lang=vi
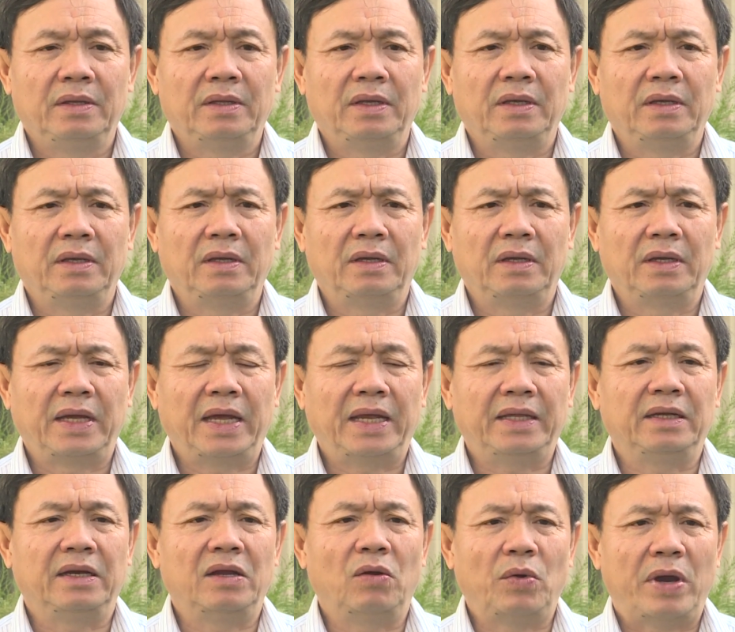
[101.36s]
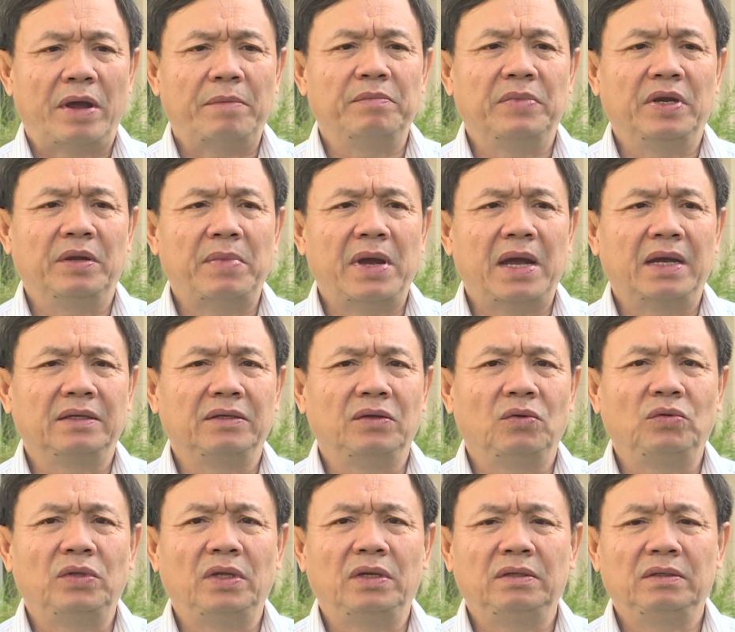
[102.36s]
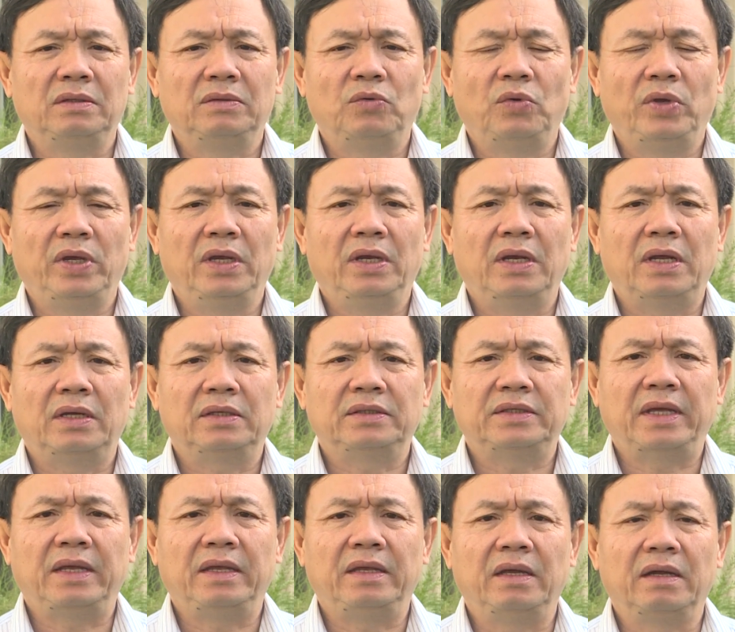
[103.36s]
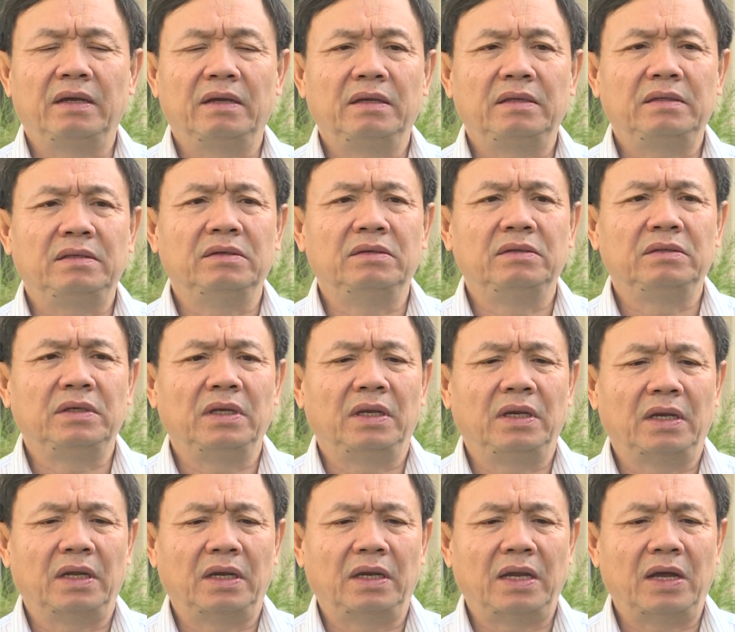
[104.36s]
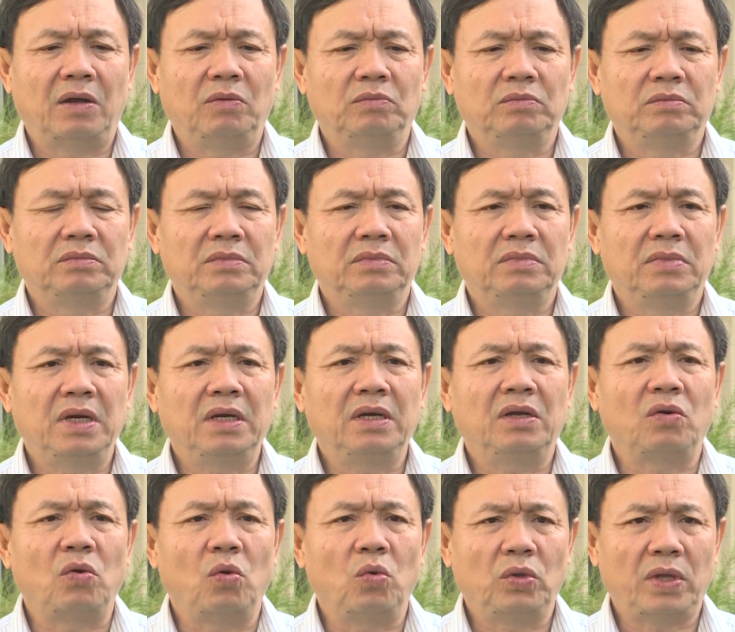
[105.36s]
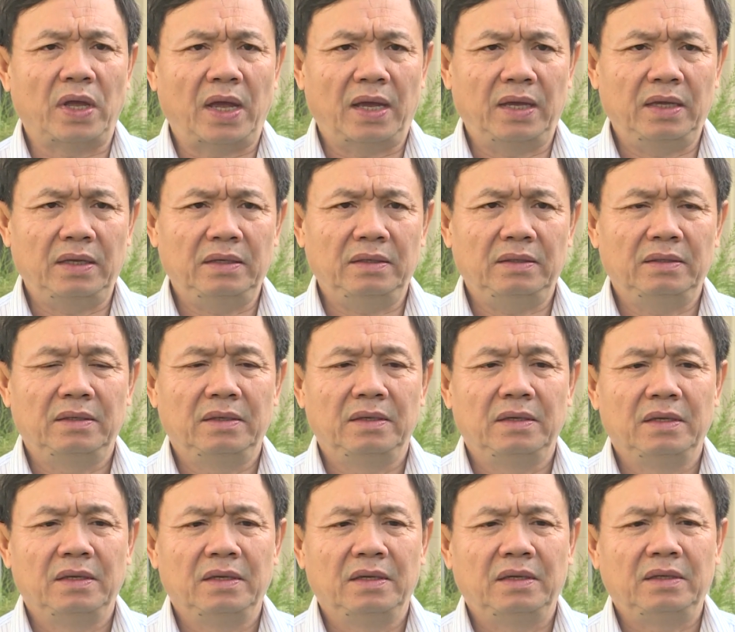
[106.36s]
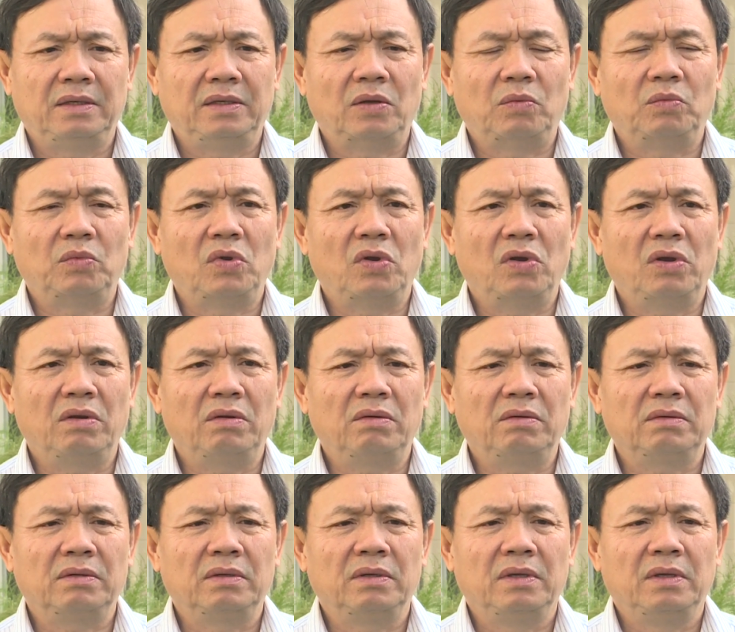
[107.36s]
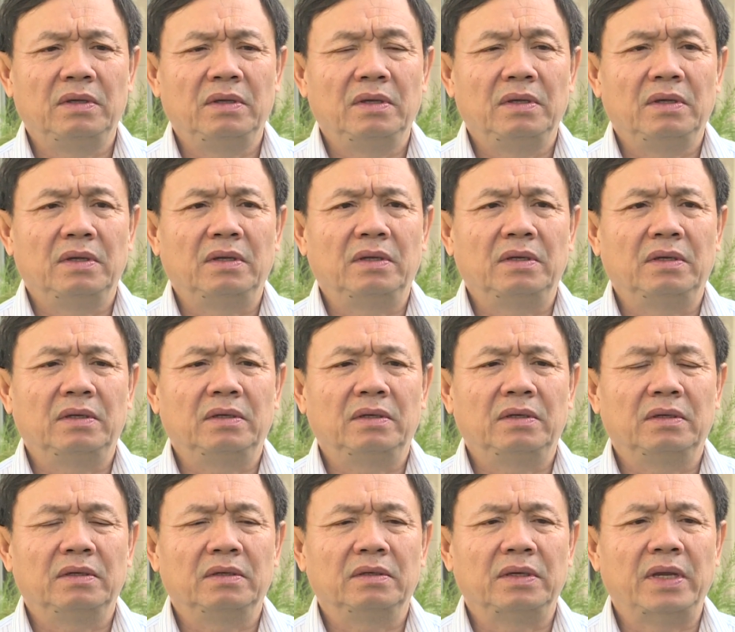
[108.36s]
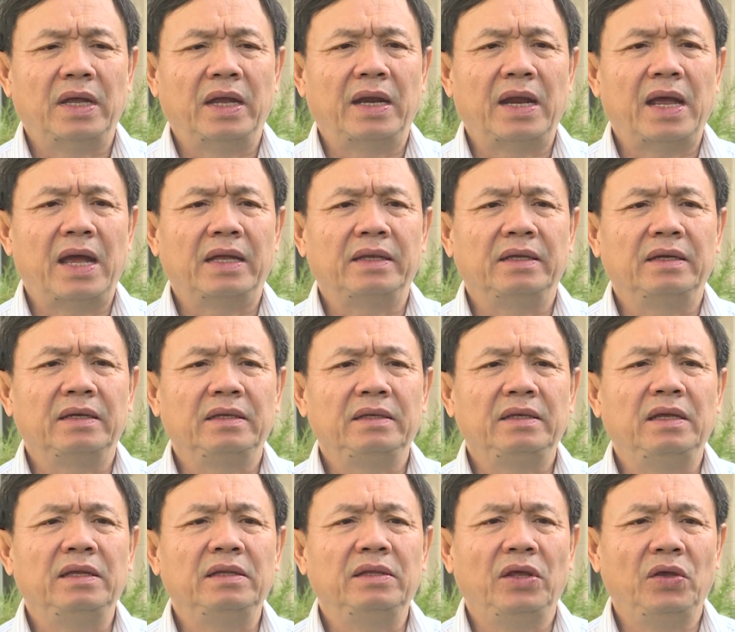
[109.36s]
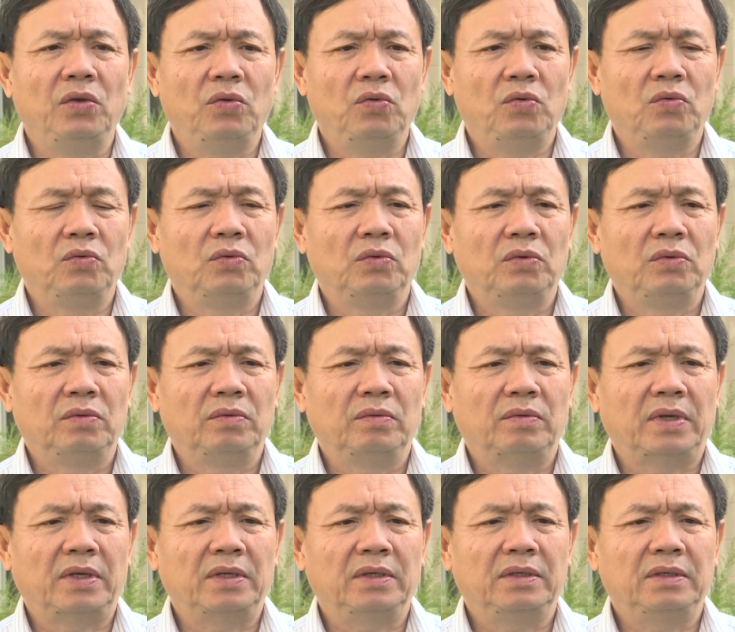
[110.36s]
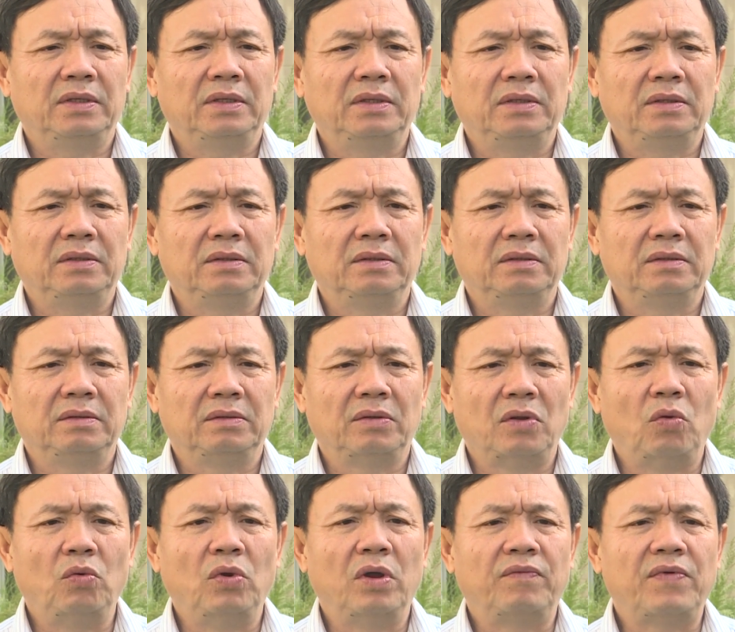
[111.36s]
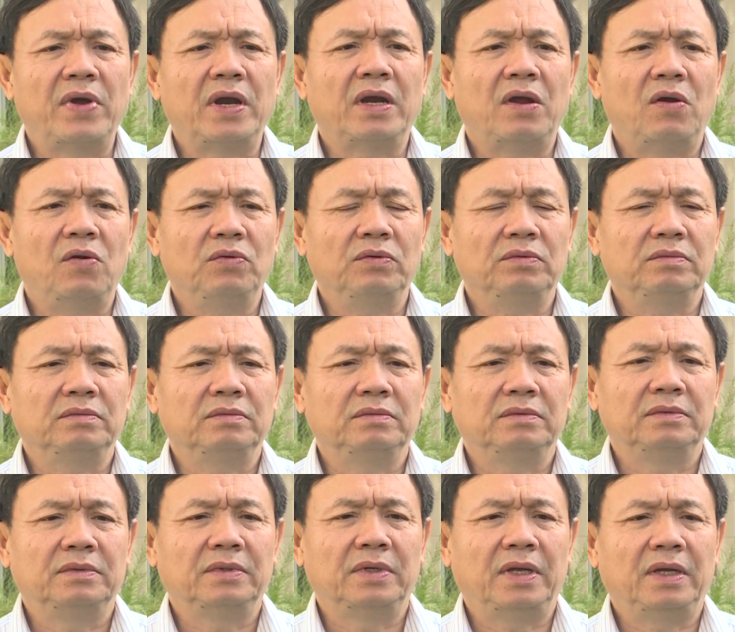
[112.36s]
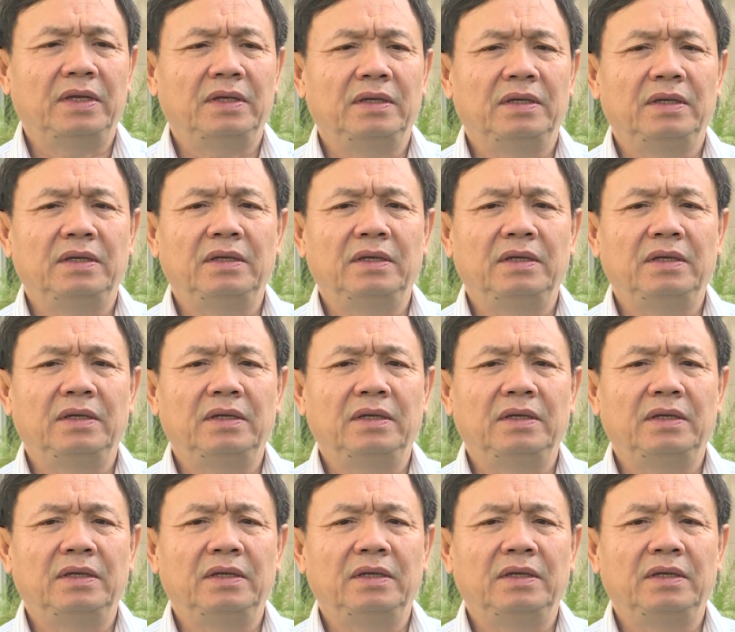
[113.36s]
Thì ờ, ngay từ đầu năm là ban vụ tỉnh quỹ đã xây dựng cái chương trình hành động rất là cụ thể, trong đó ờ, đề ra những cái chỉ tiêu để nỗ lực phấn đấu để